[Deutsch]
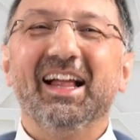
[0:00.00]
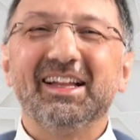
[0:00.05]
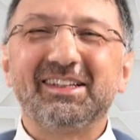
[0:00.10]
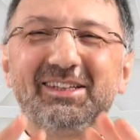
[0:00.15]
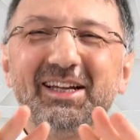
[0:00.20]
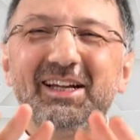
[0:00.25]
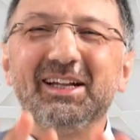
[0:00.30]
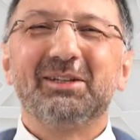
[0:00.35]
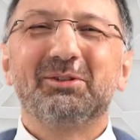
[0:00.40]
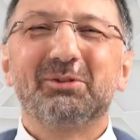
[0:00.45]

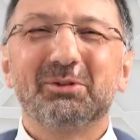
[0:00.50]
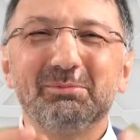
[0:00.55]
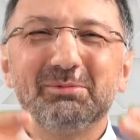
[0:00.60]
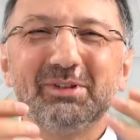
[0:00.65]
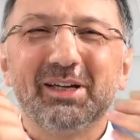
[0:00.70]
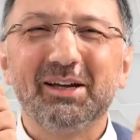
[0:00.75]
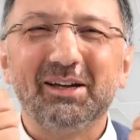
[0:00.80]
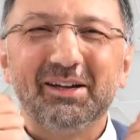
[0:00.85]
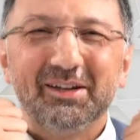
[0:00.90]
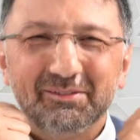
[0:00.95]
Erzähl du
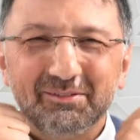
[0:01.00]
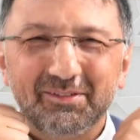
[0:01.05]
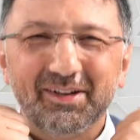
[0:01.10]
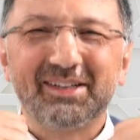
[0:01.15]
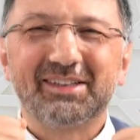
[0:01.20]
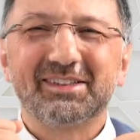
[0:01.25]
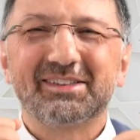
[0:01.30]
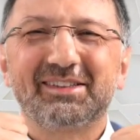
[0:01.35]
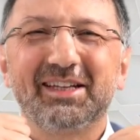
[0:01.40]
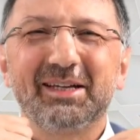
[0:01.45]
mir,
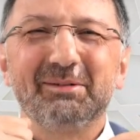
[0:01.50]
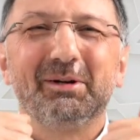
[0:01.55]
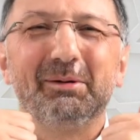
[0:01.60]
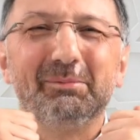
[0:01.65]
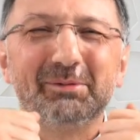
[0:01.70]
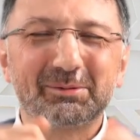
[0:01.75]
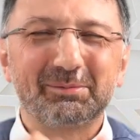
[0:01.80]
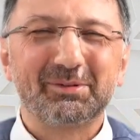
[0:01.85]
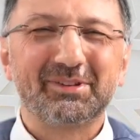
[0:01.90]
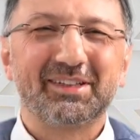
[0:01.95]
welches Thema ich
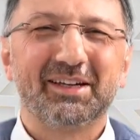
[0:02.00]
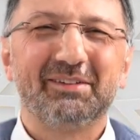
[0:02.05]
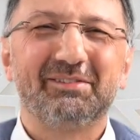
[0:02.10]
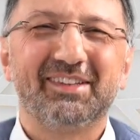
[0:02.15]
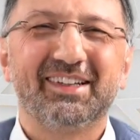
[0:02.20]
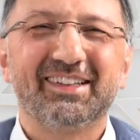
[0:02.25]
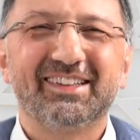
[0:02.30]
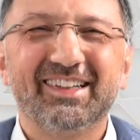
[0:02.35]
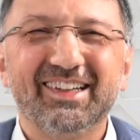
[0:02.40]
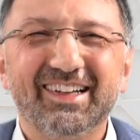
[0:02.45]
mich so
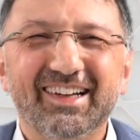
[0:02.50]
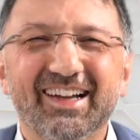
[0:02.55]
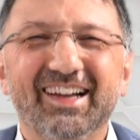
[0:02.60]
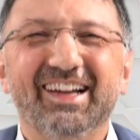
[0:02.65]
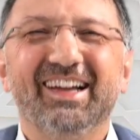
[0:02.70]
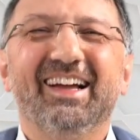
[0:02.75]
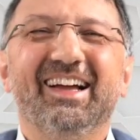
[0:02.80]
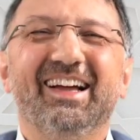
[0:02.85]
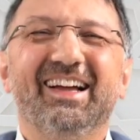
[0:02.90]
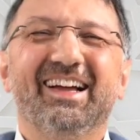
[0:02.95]
beschäftigt.
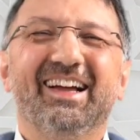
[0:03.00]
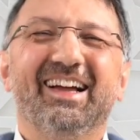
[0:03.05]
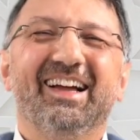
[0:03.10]
Hier.